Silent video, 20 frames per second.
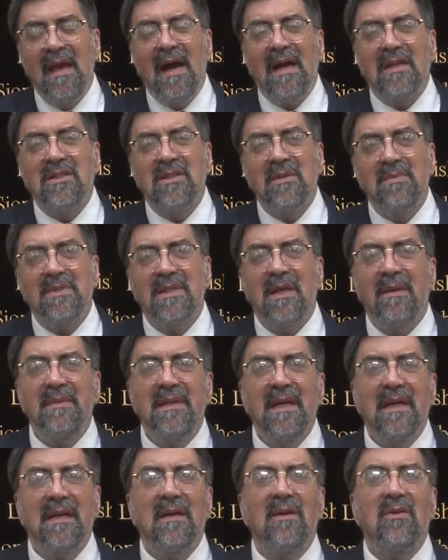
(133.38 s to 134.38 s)
Hashem
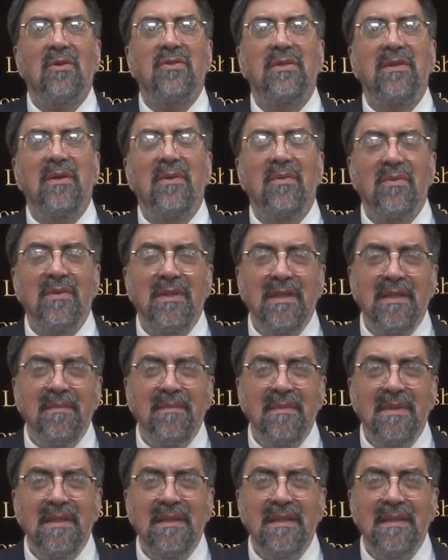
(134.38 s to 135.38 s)
sabía que los
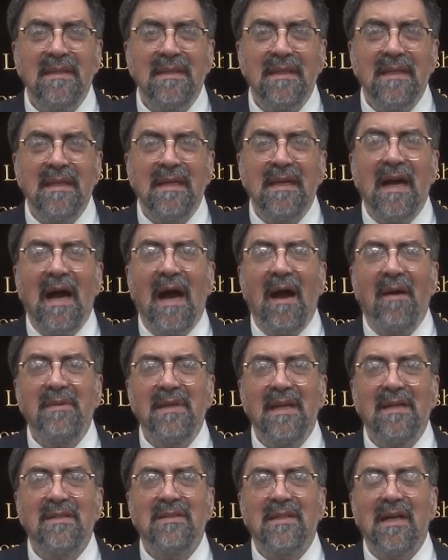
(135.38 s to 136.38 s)
Yehudim
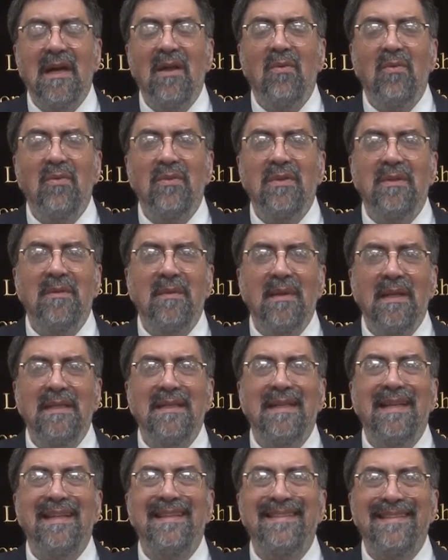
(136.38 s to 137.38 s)
habían llegado a un nivel
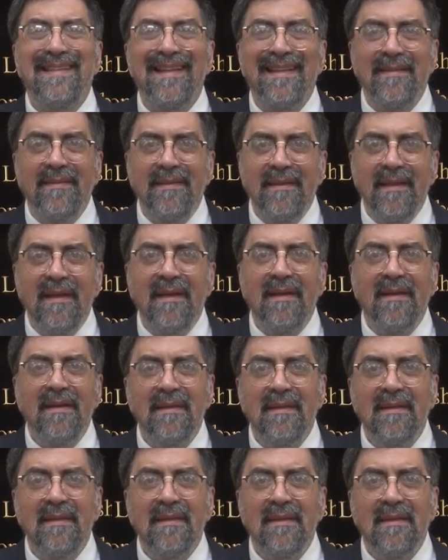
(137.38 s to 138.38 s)
de entender
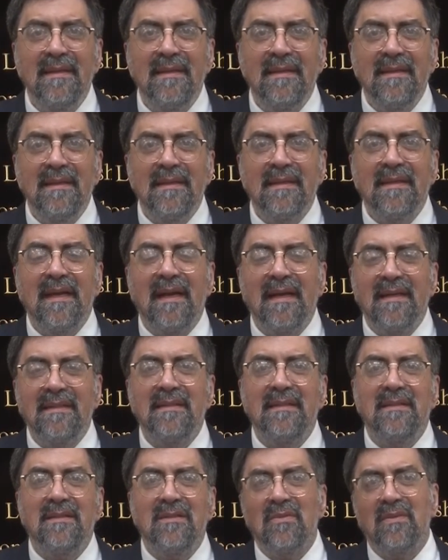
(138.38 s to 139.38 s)
que
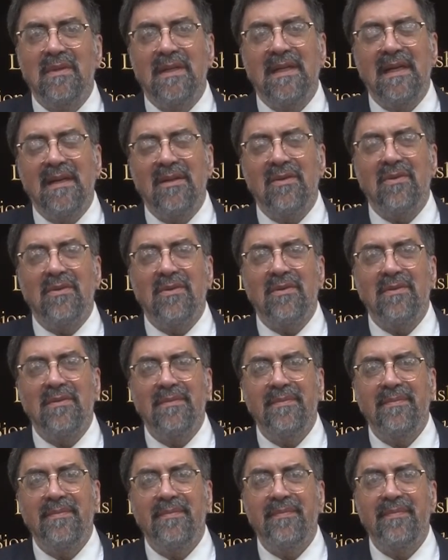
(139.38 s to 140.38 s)
existe un creador.
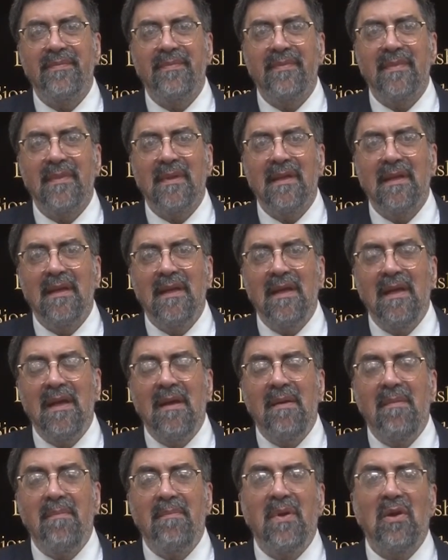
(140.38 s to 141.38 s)

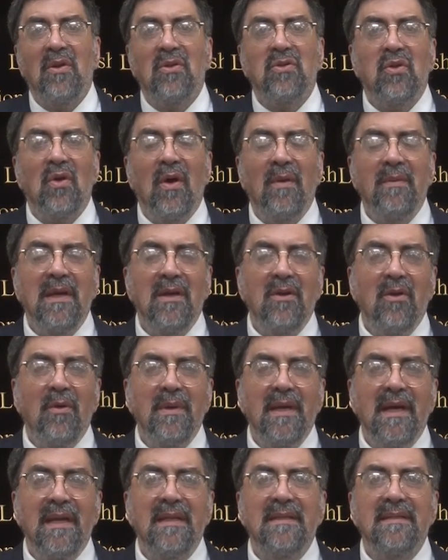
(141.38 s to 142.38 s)
Pero todavía no
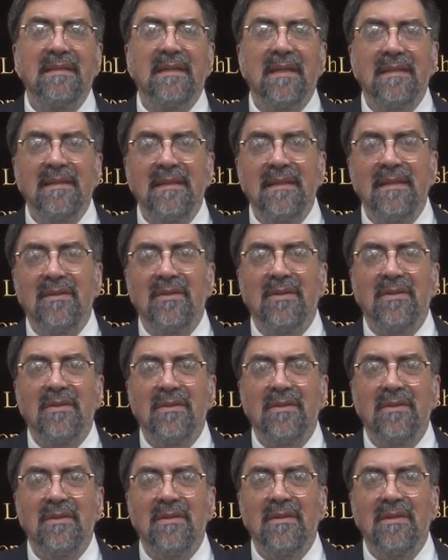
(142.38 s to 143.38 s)
habían
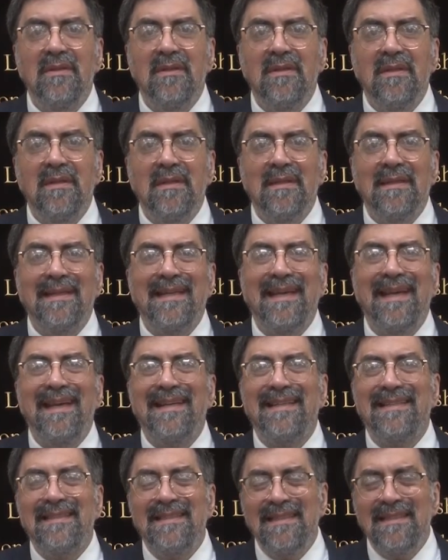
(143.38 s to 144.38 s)
entendido que
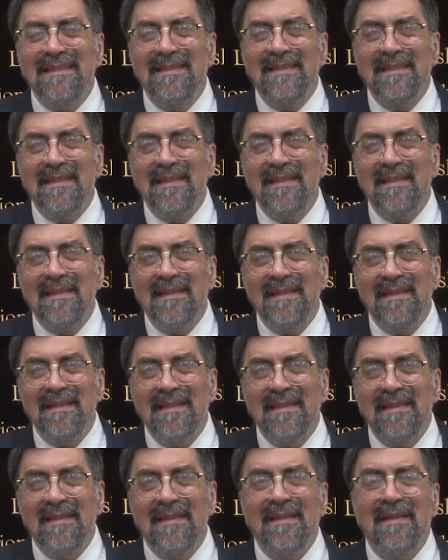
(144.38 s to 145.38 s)
existe
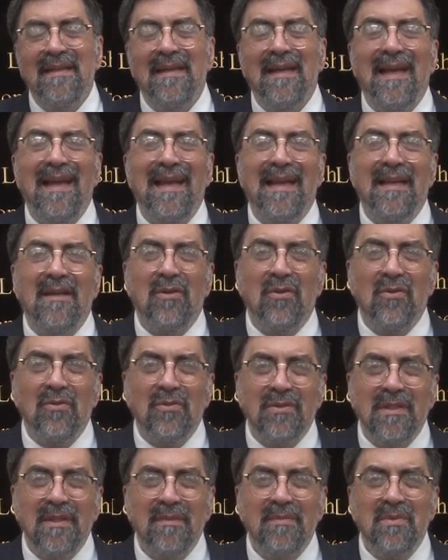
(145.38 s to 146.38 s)
el
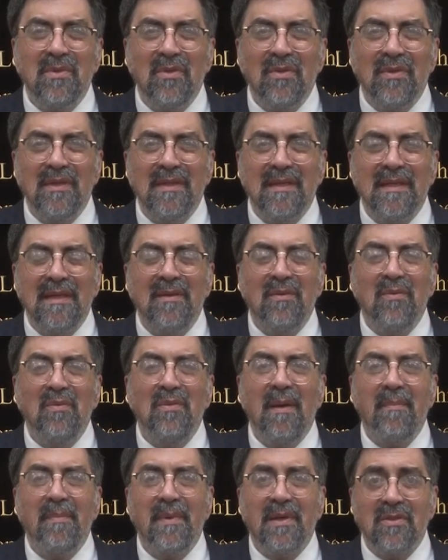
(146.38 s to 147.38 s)
concepto de que
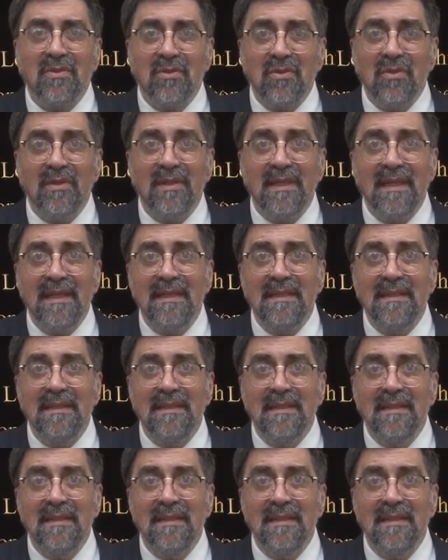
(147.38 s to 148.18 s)
una persona